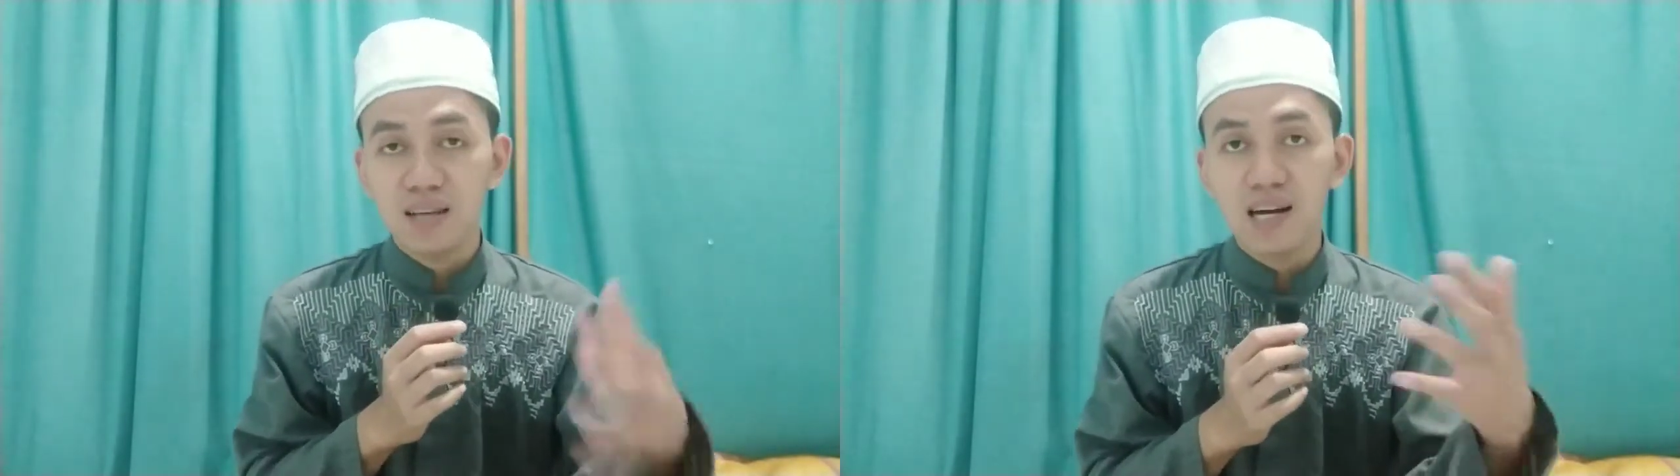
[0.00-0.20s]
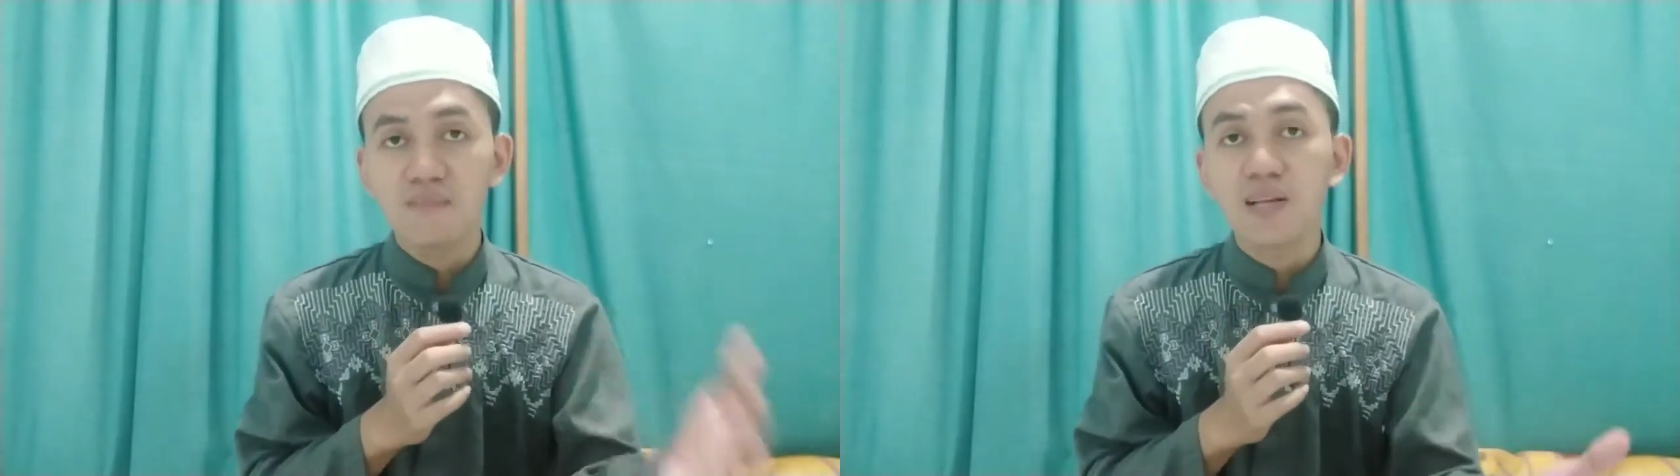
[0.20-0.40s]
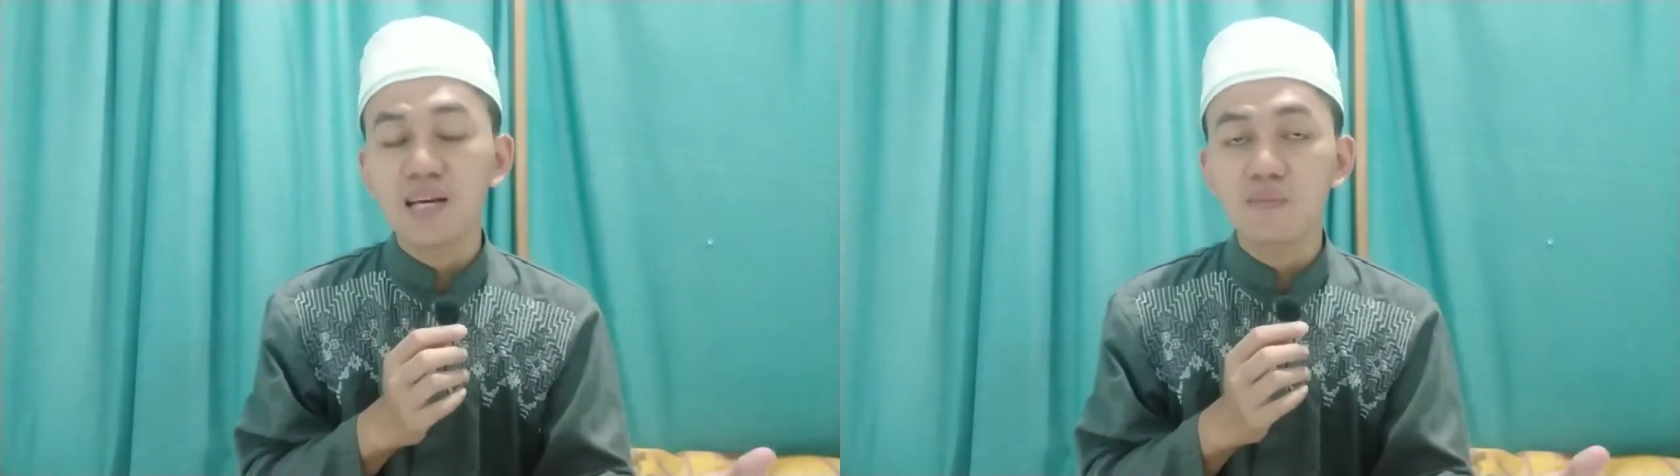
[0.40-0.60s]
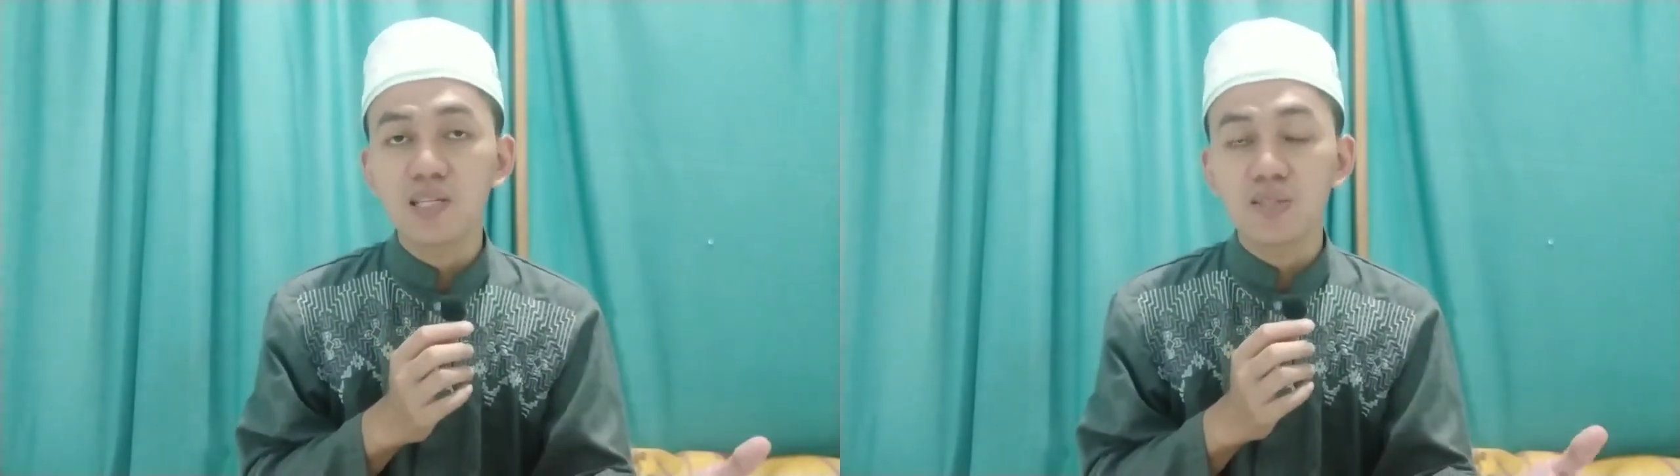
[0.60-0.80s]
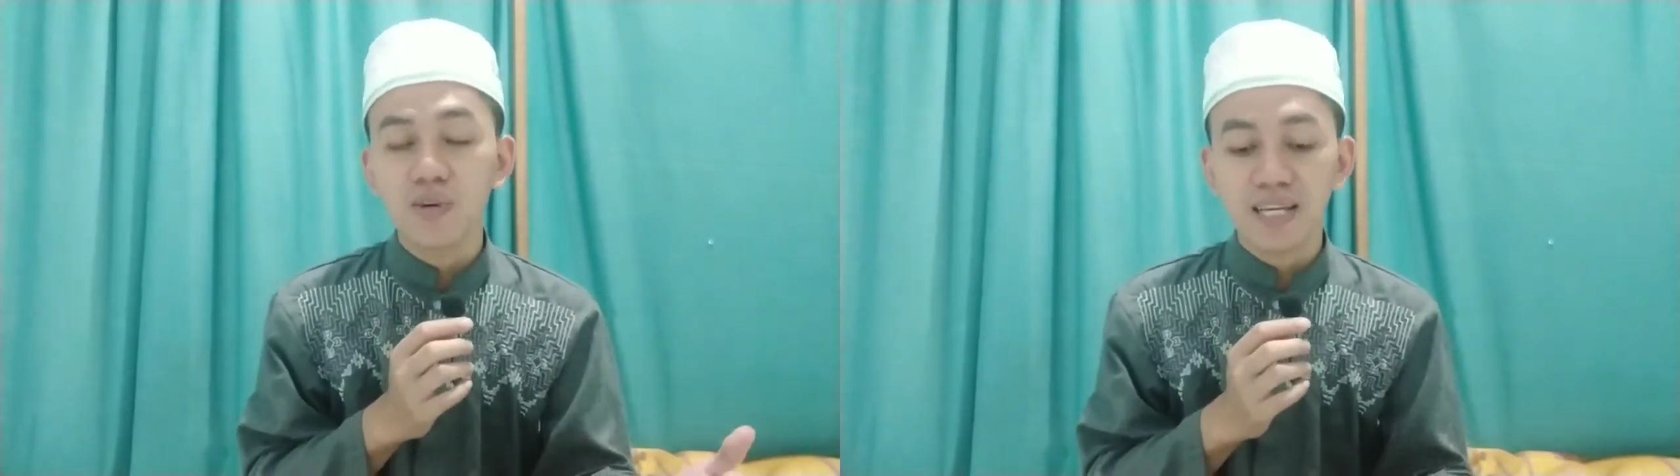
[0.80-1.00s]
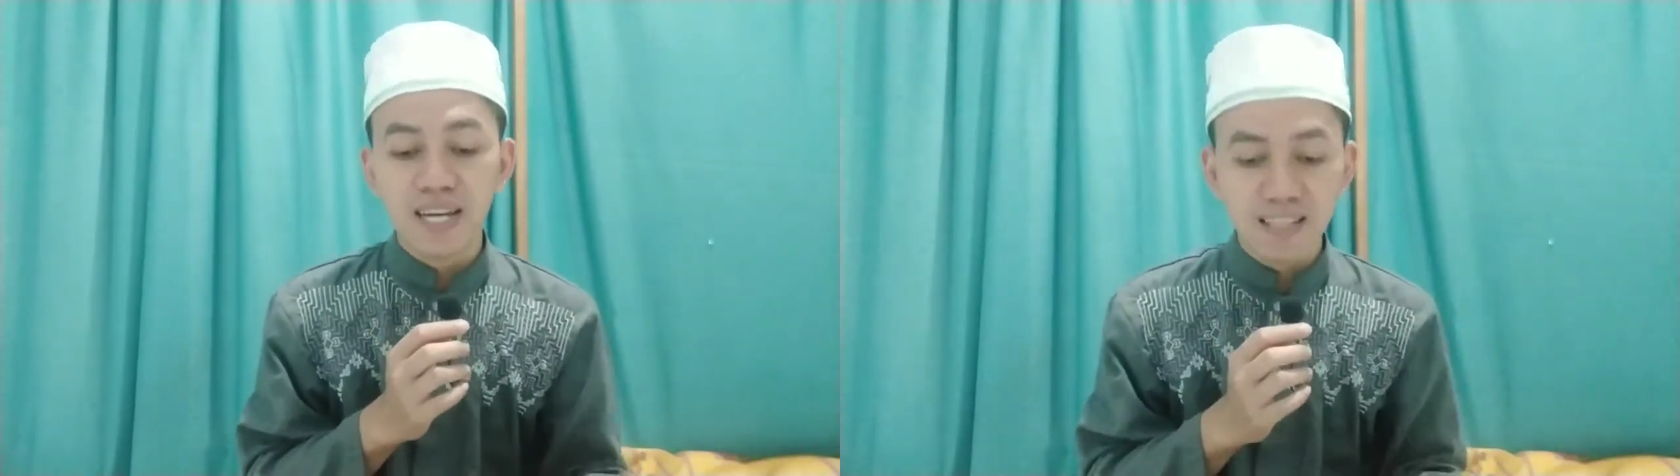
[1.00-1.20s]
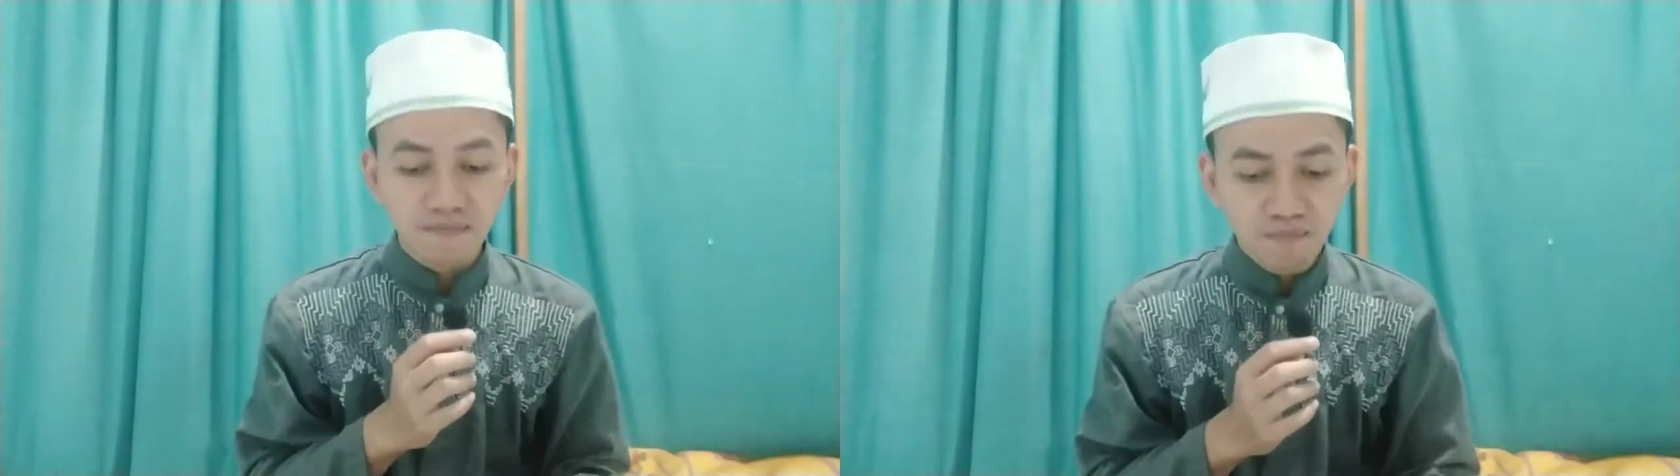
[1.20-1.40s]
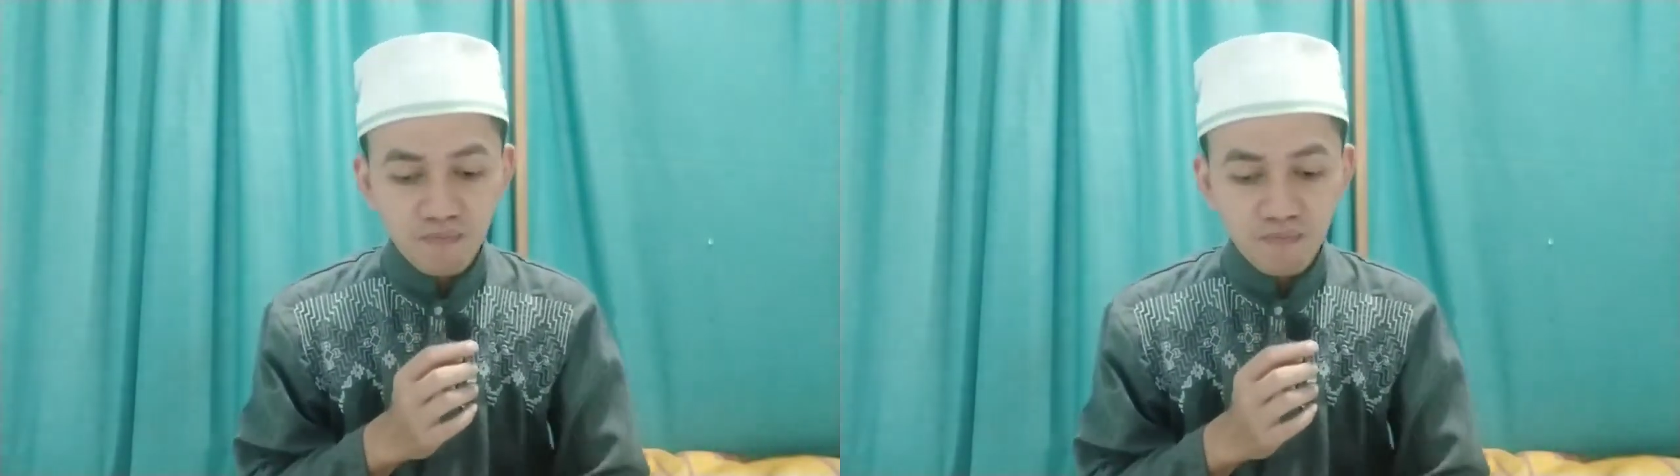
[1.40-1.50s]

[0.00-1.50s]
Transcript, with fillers: halamannya menyesuaikan.